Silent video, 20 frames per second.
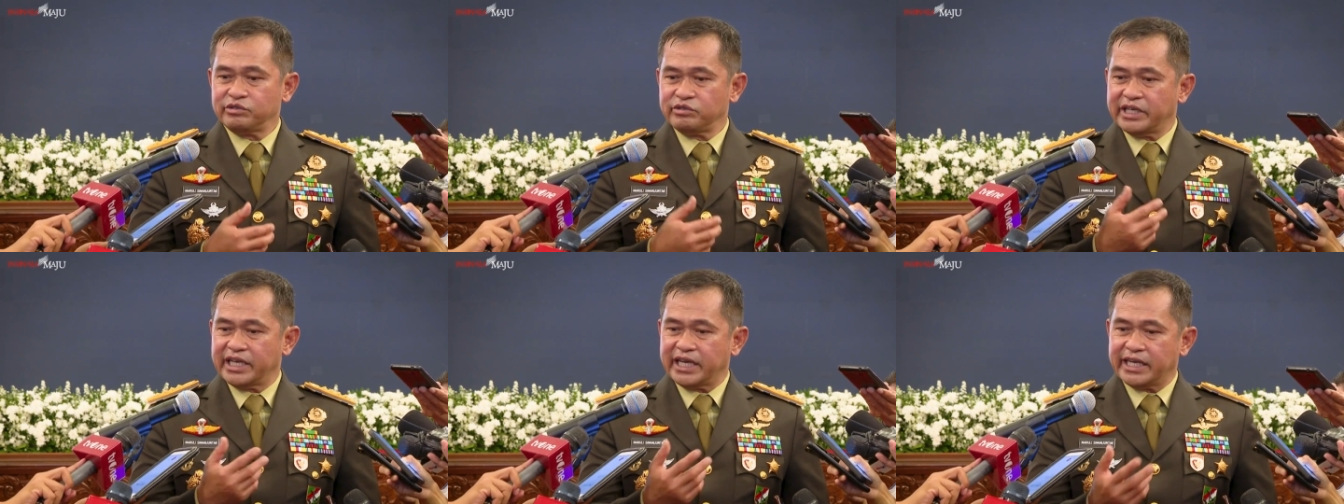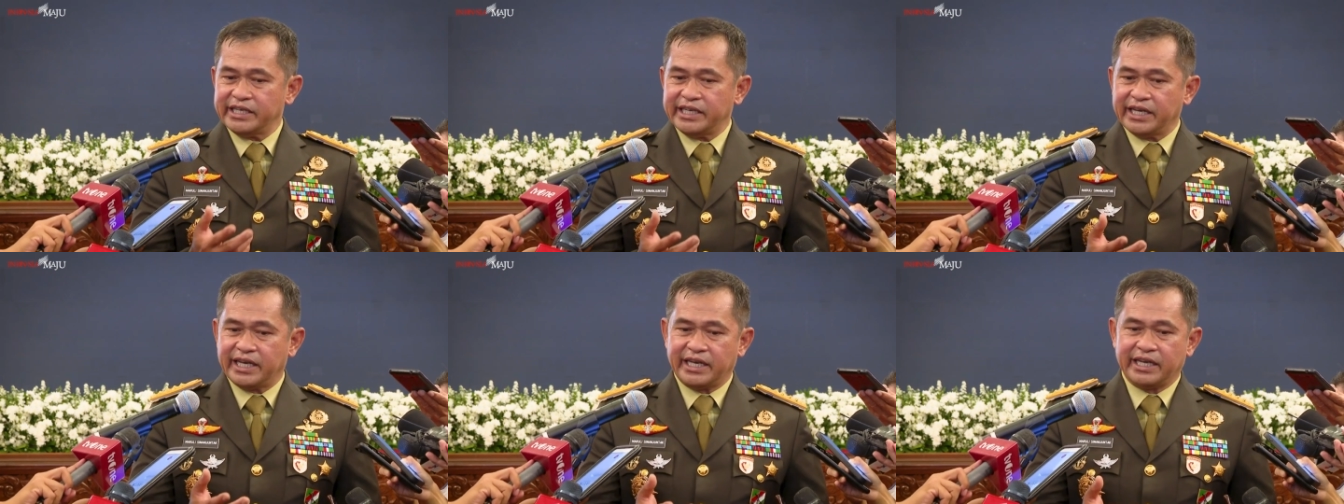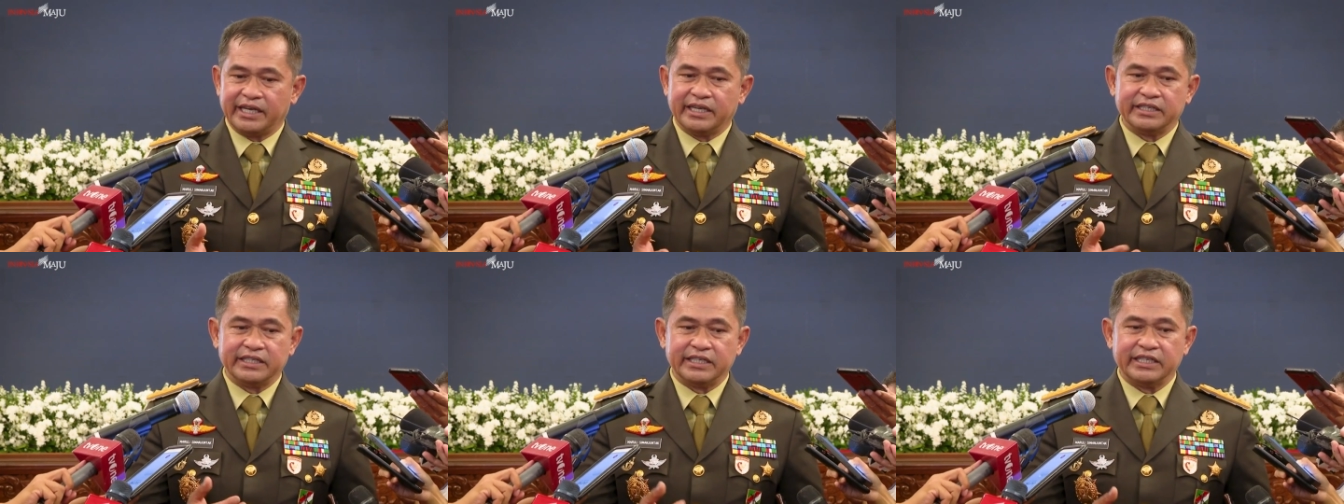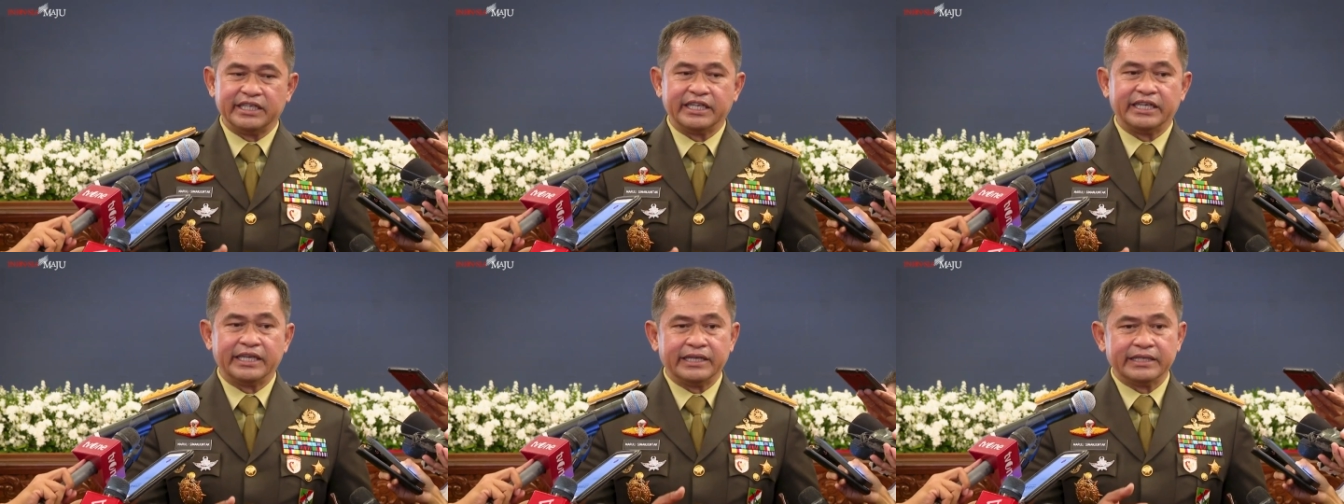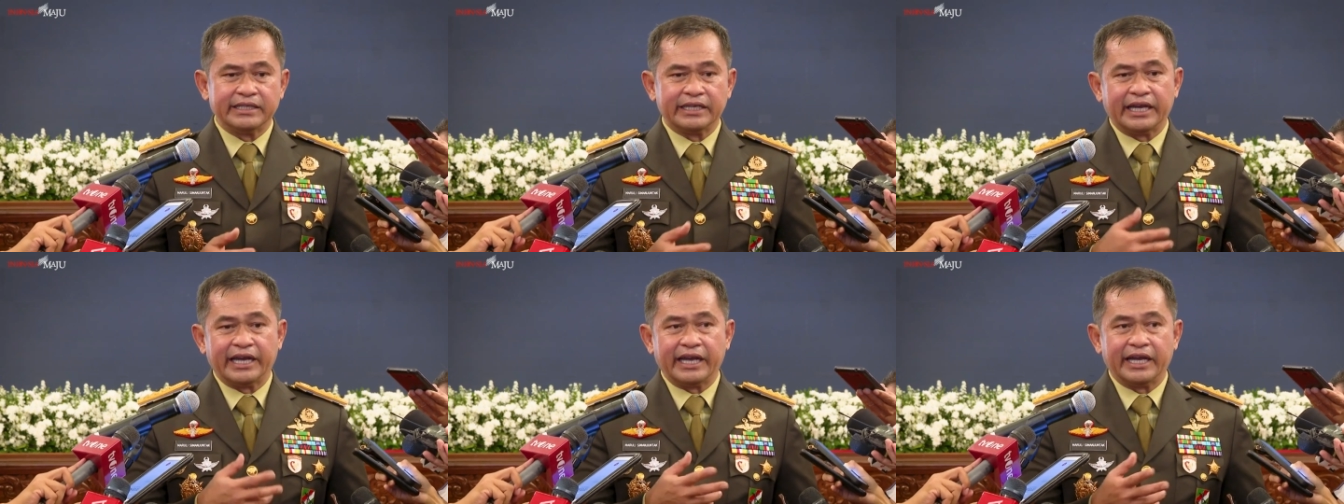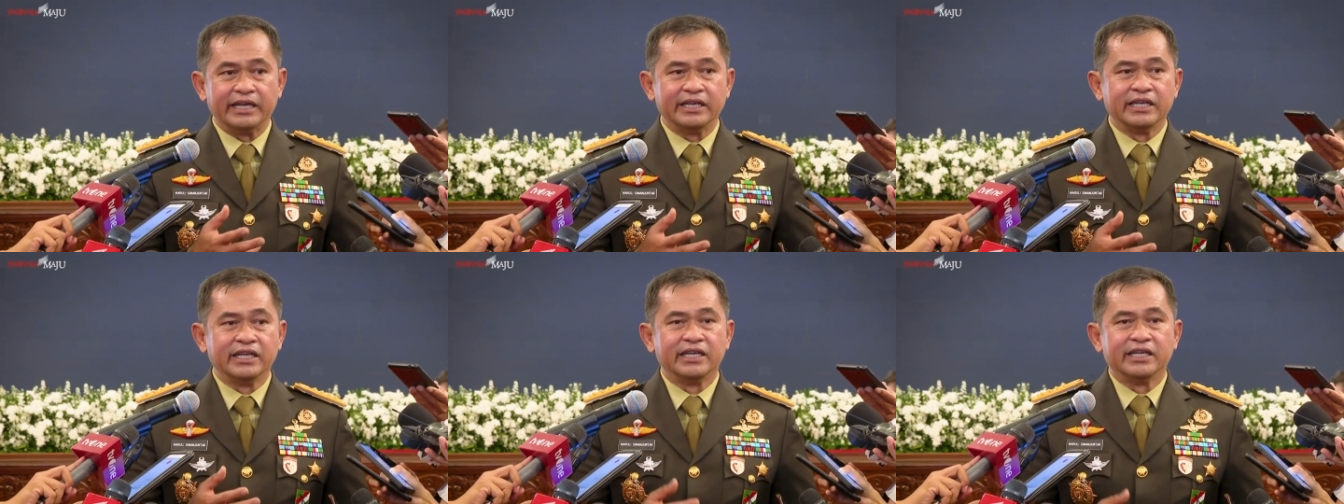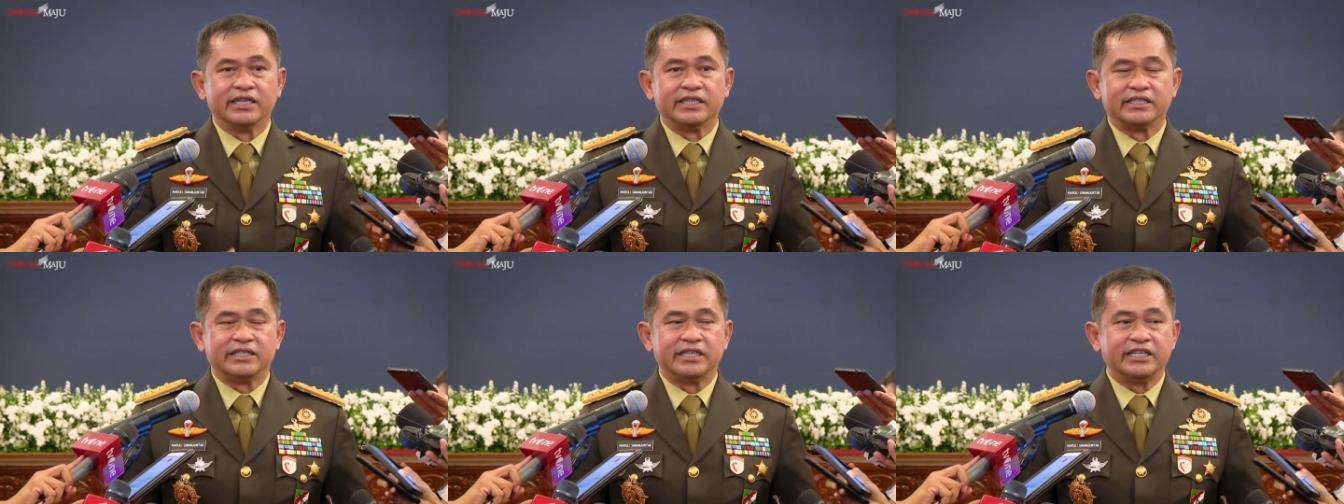sudah ada ini ya.
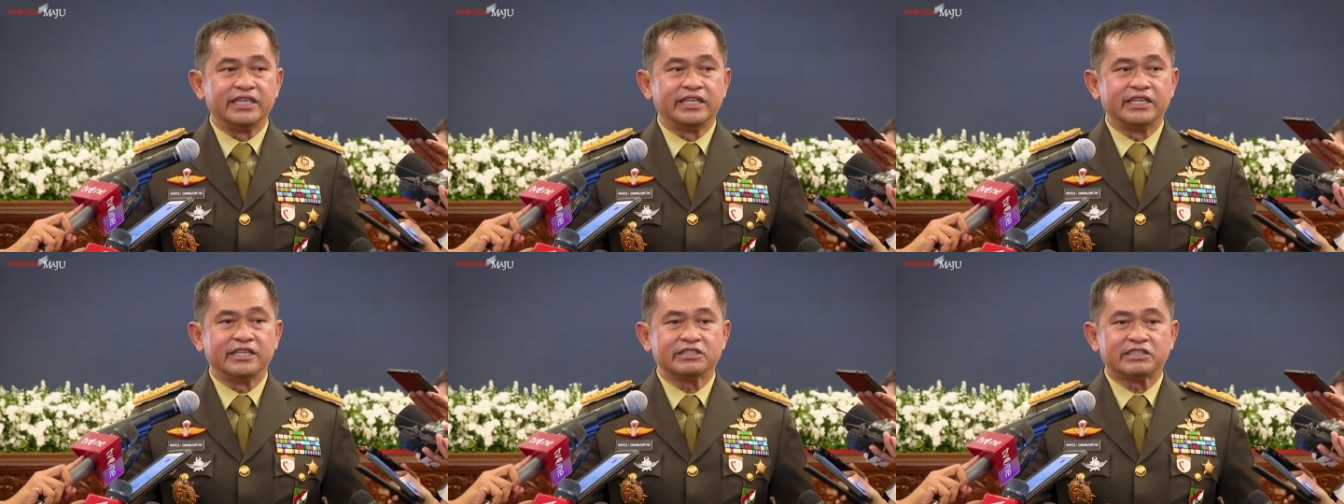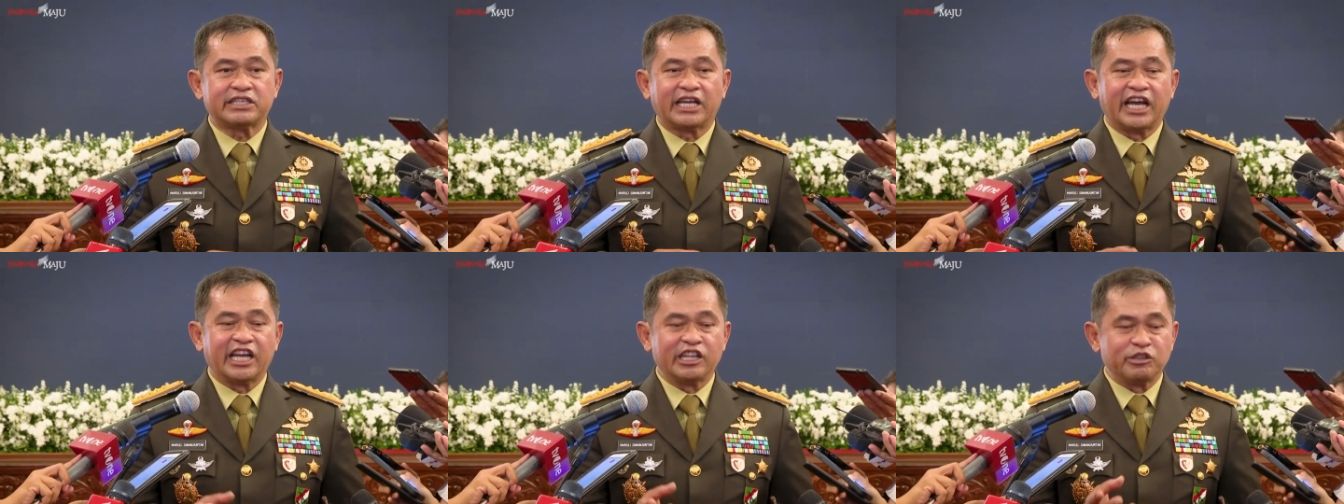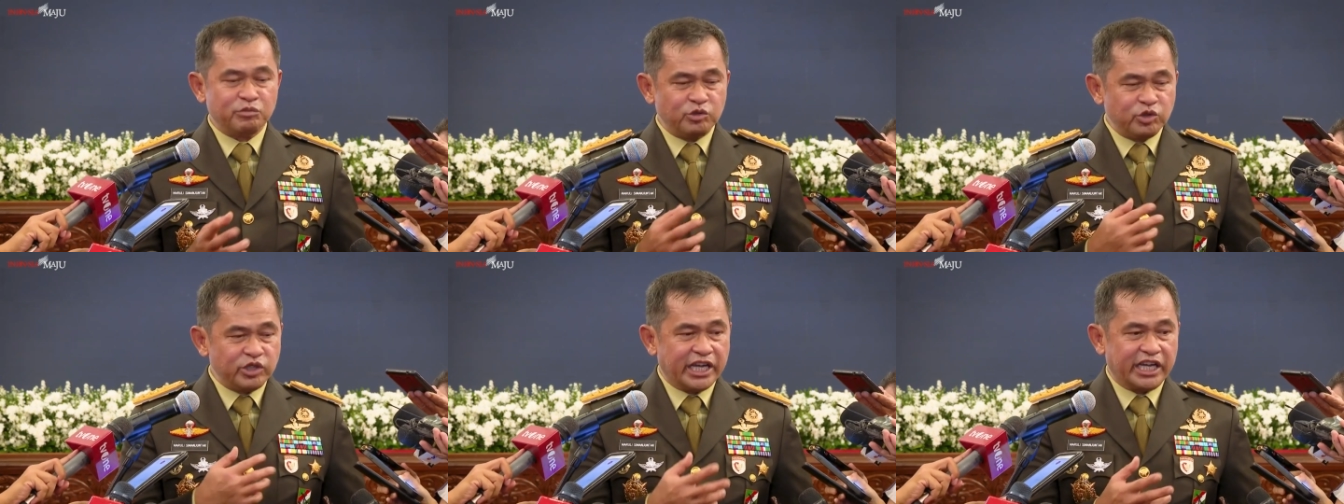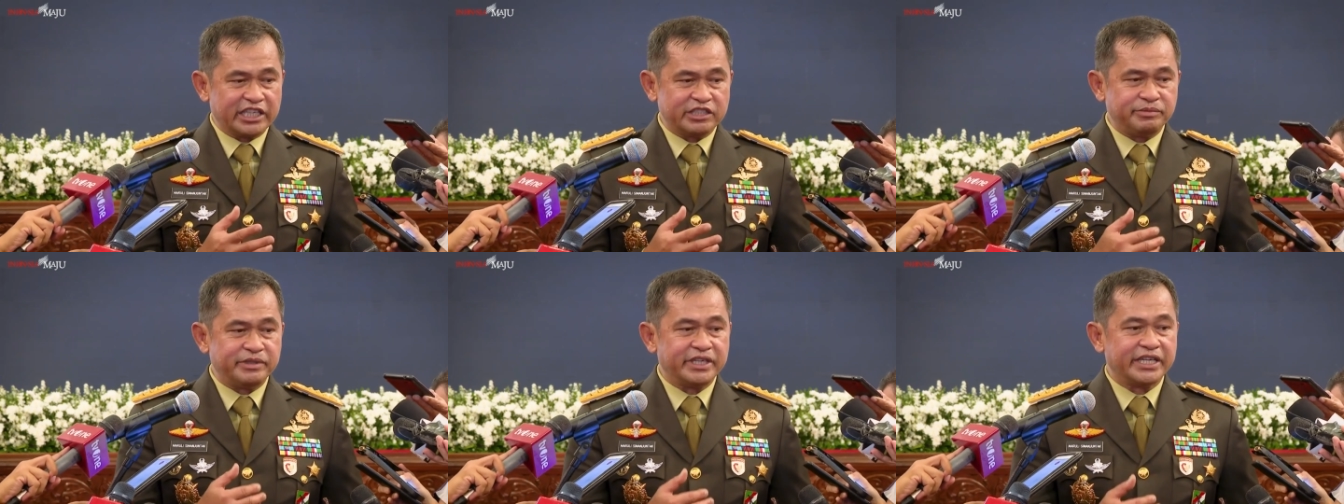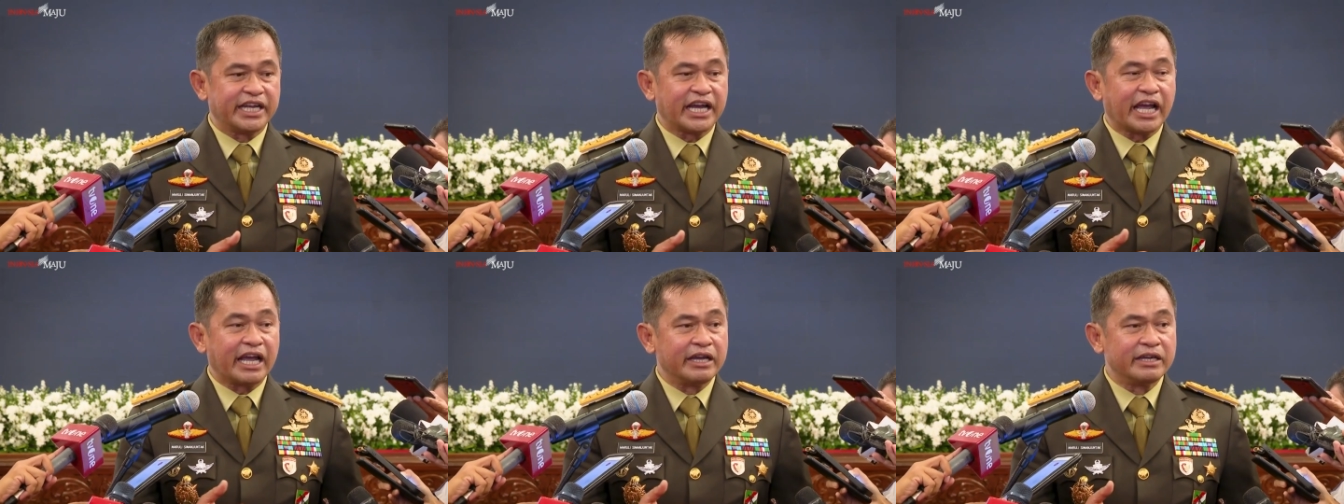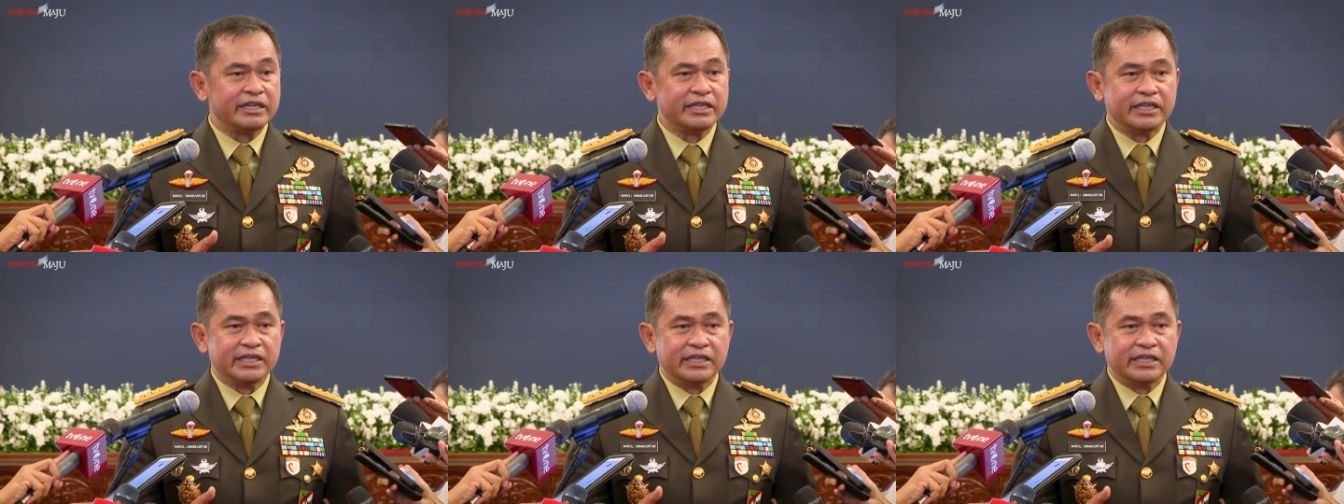Jadi sangat mudah sebenarnya kan.